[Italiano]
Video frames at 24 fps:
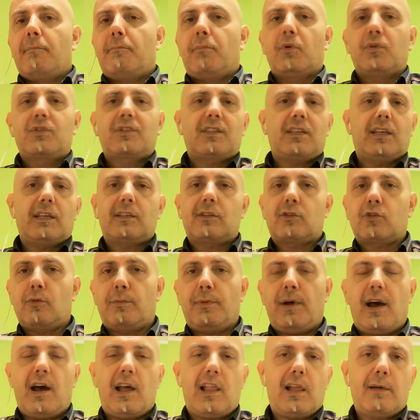possesso
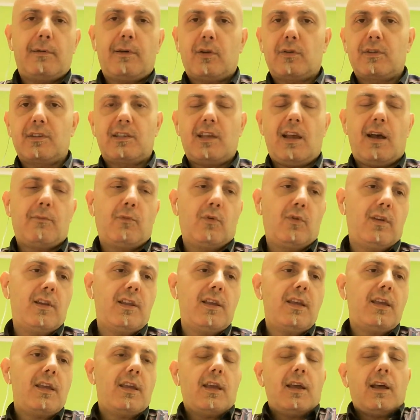palla, però siamo
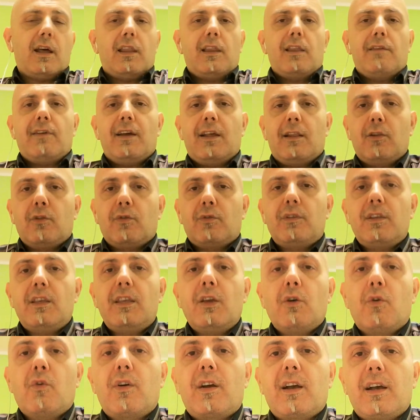lì a livello
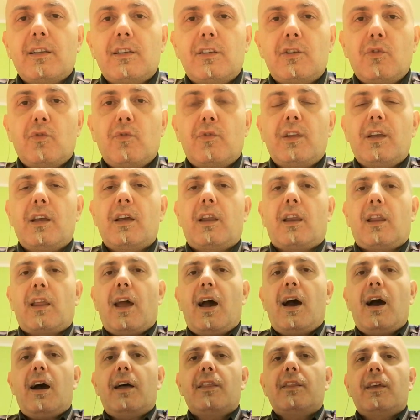di occasioni
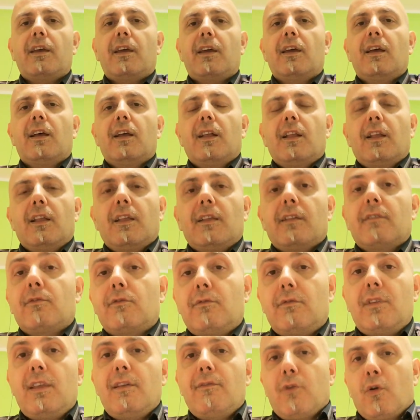create,
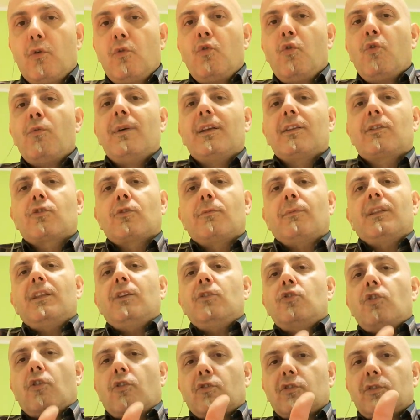di volume, insomma, di
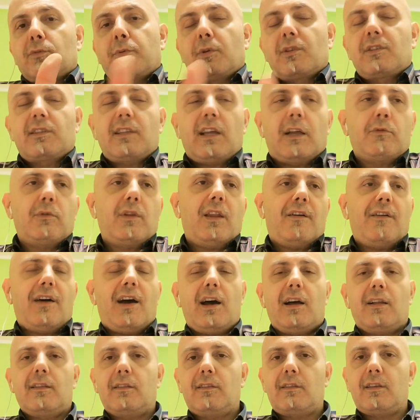gioco spostato in
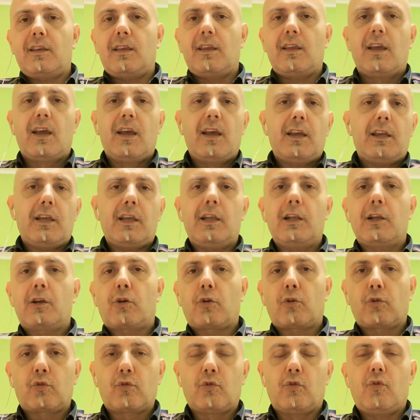avanti. Il
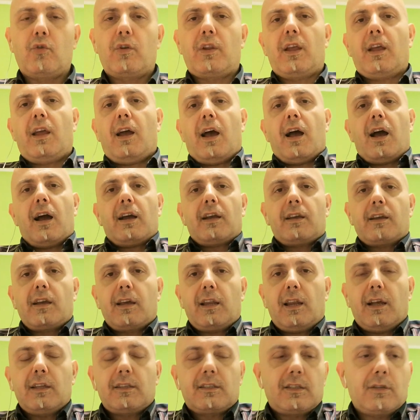Crotone, anche
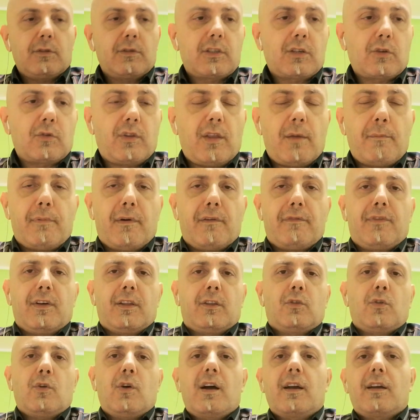grazie a un secondo tempo, ha
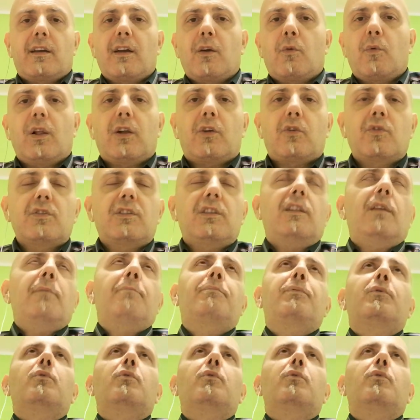fatto anche qualcosina in